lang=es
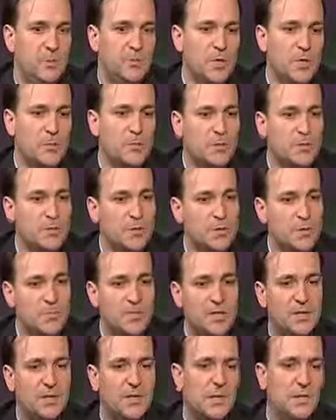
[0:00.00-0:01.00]
hombres por todas
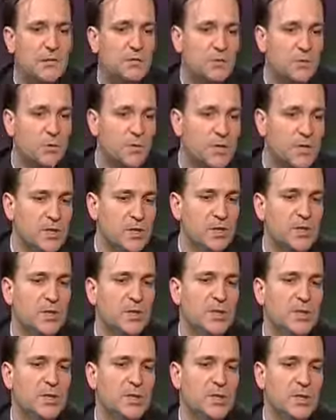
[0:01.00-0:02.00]
partes, en
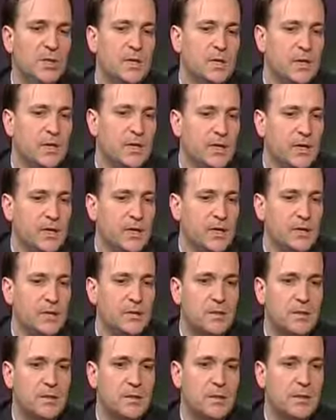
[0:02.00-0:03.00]
política, en
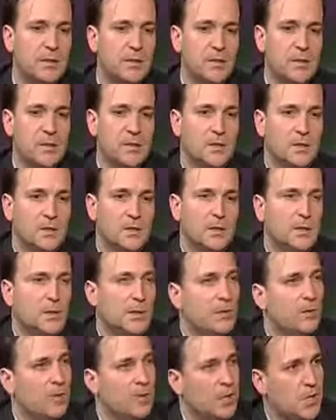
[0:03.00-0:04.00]
arte,
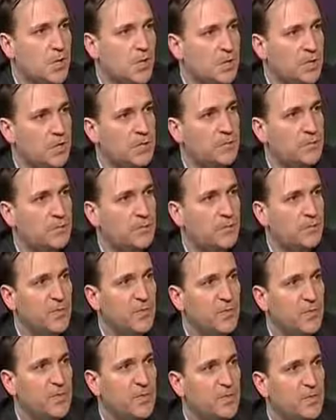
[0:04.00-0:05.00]
en lo que se quiera.
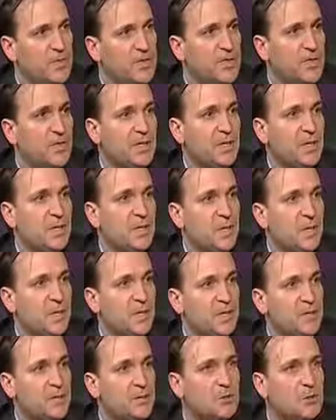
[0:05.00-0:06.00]
Hipatia, en este
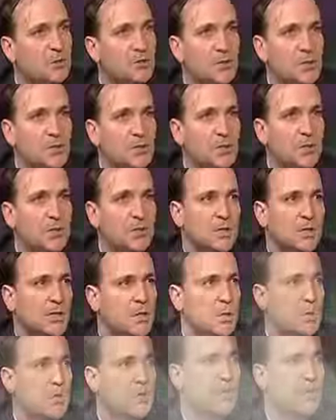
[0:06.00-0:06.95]
aspecto, es